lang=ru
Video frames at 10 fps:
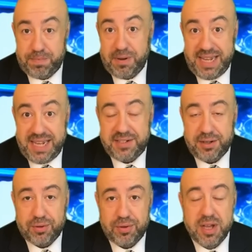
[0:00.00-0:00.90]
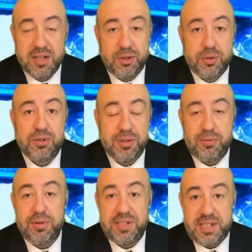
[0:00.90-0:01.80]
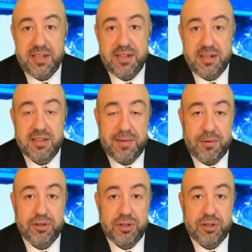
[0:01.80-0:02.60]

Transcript: лидеру нужно будет сделать для того,